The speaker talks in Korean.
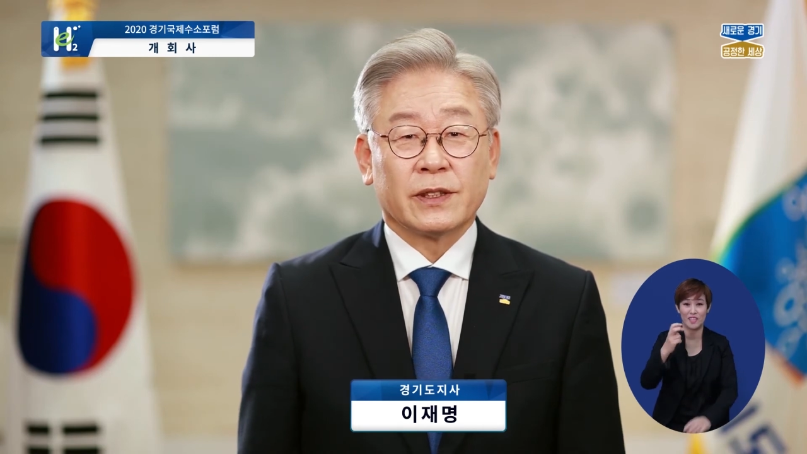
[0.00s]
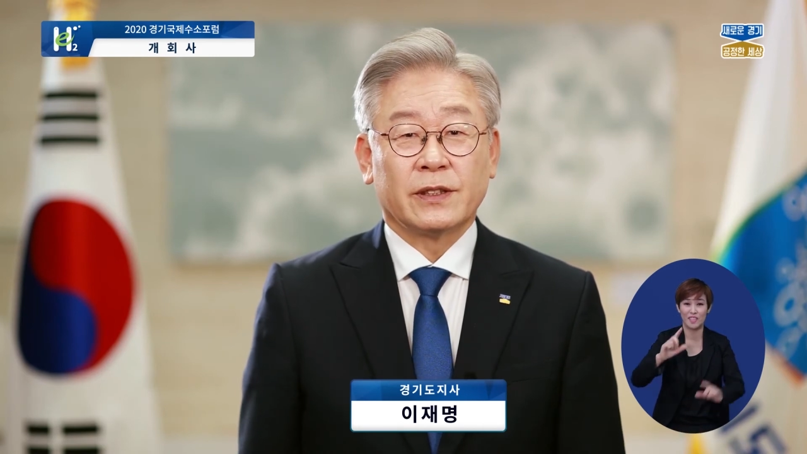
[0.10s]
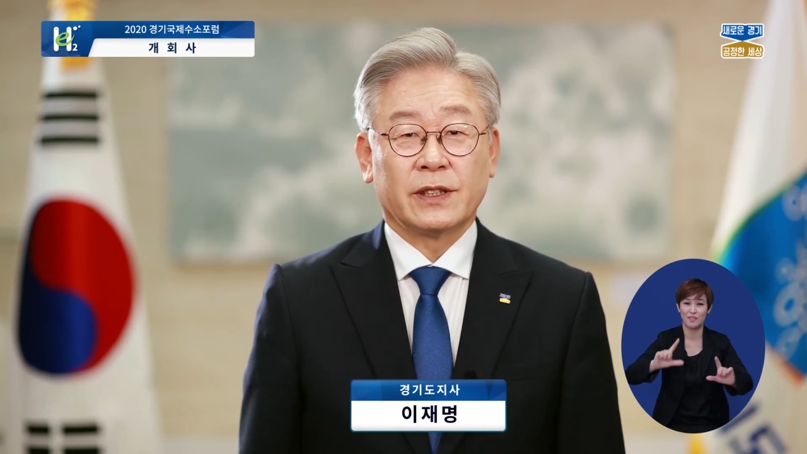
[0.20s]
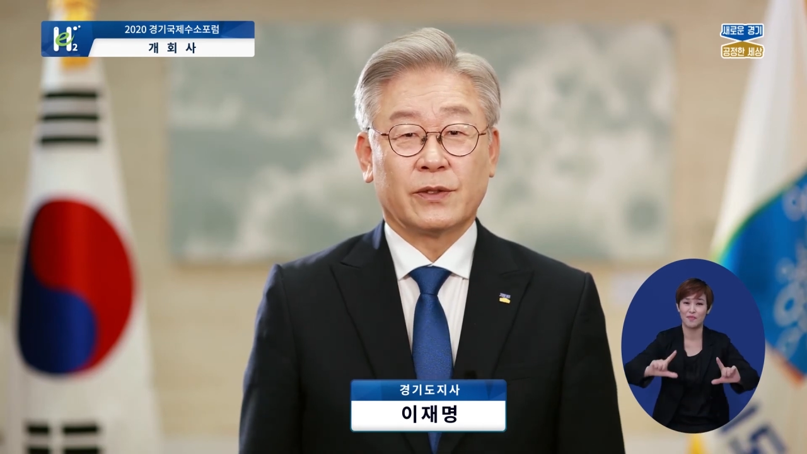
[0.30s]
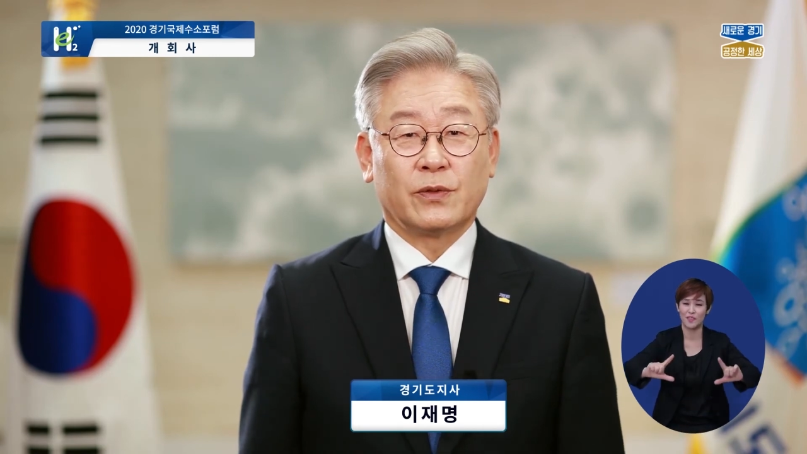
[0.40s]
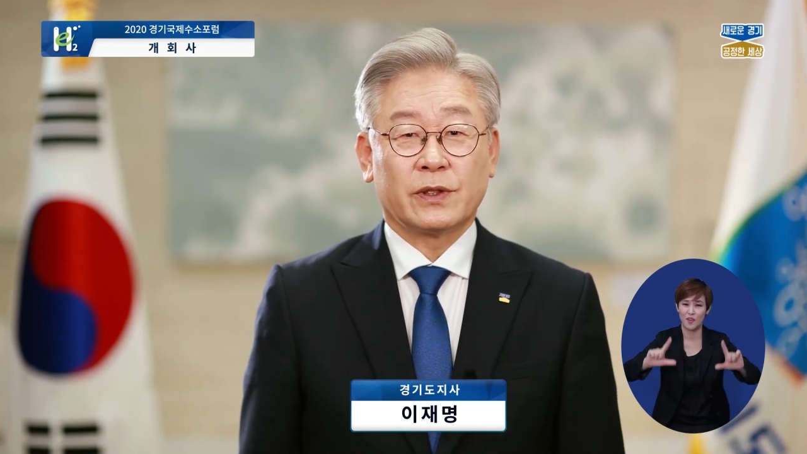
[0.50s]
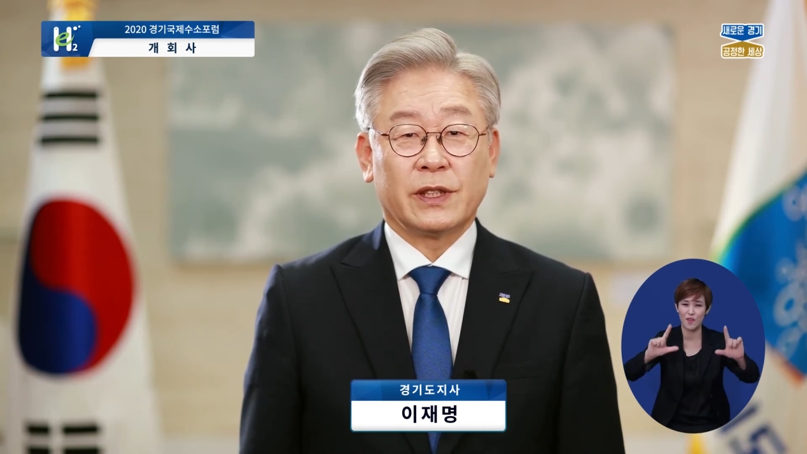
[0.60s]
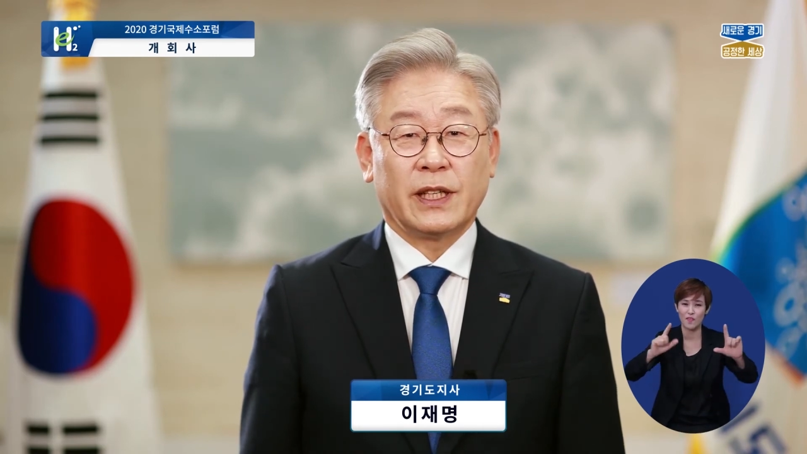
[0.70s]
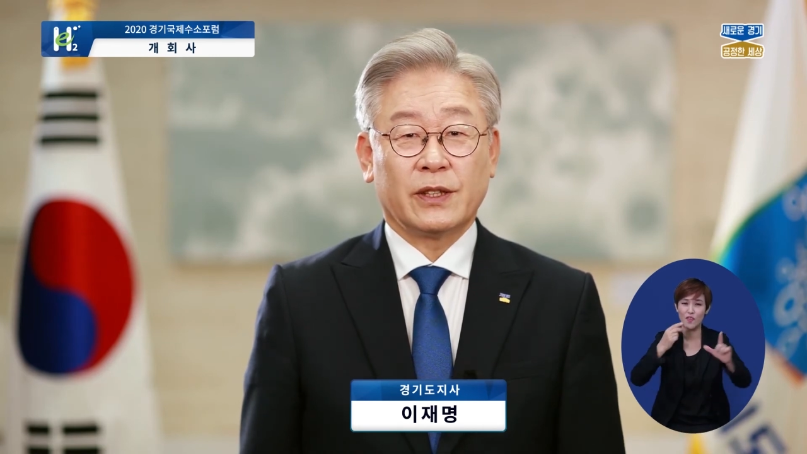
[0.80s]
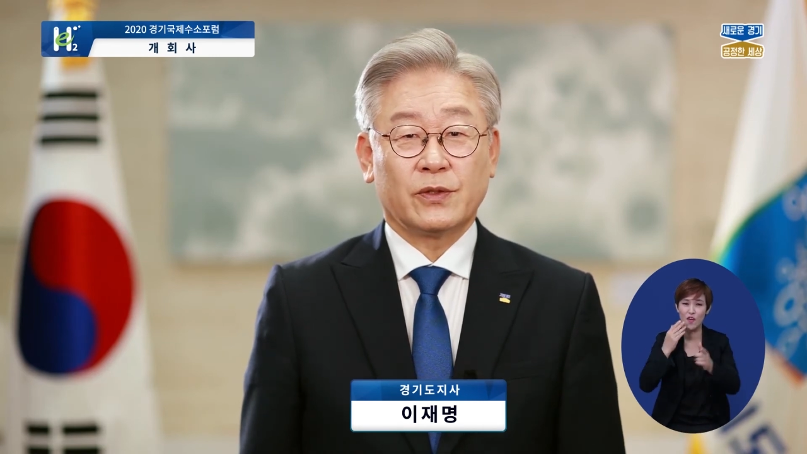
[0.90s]

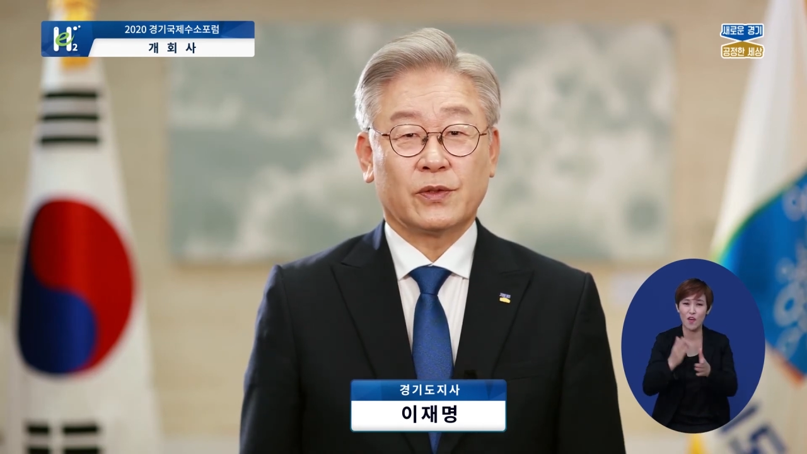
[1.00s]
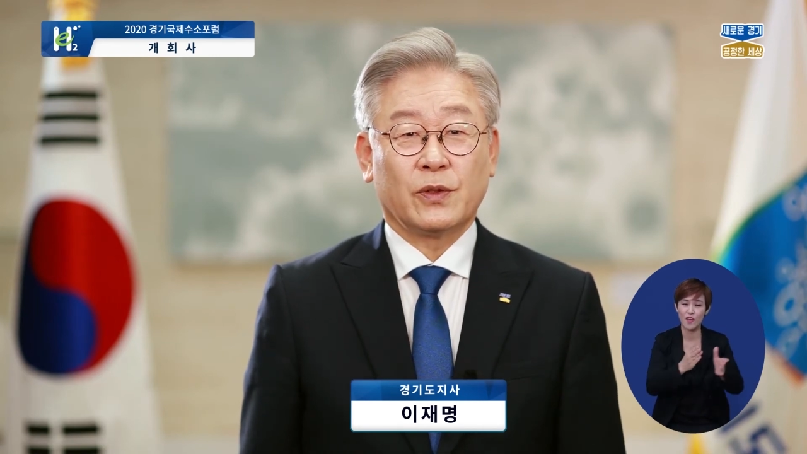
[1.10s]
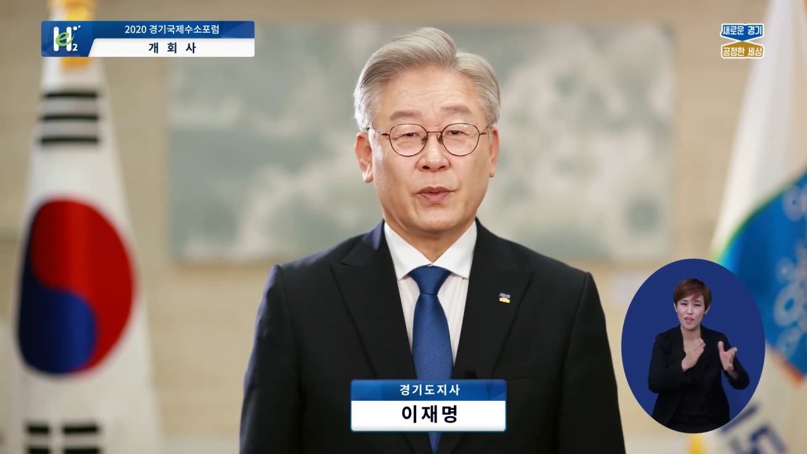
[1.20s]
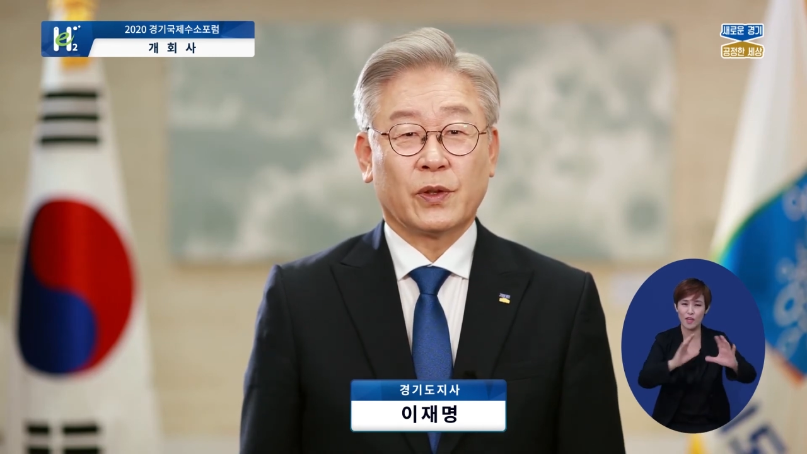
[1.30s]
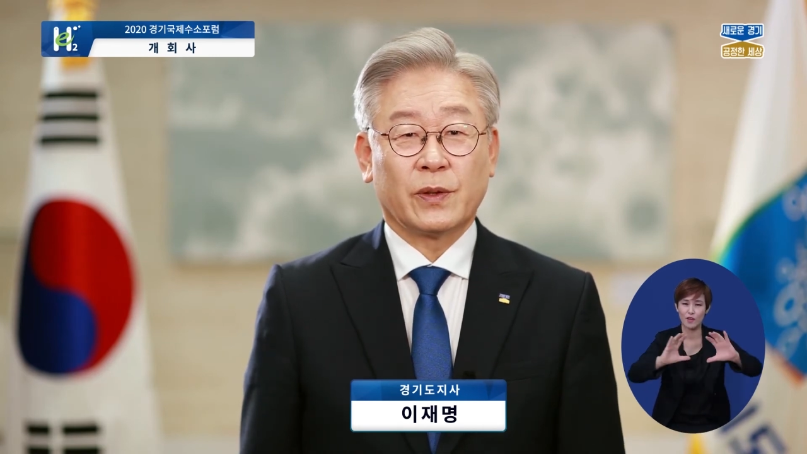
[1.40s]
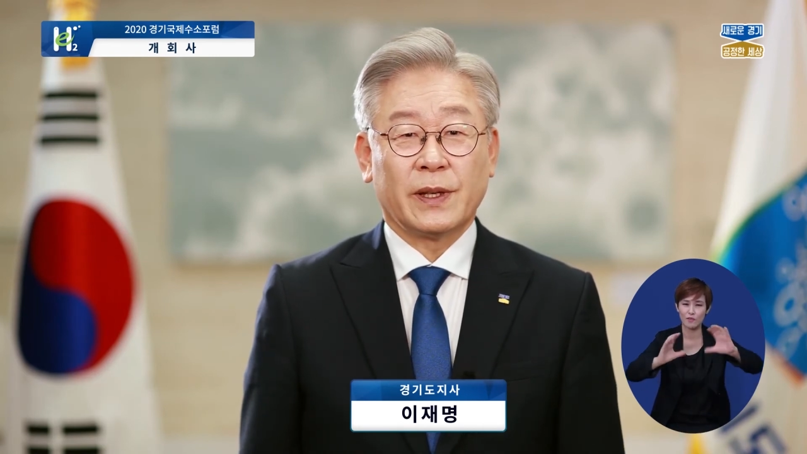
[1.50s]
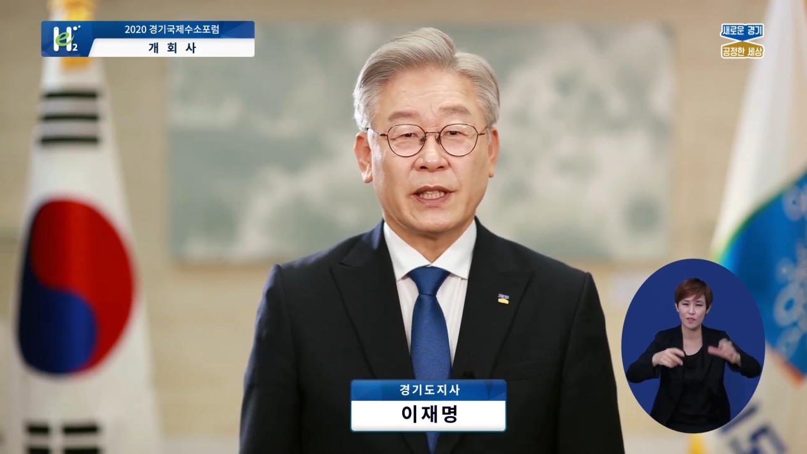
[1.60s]
경기국제수소포럼에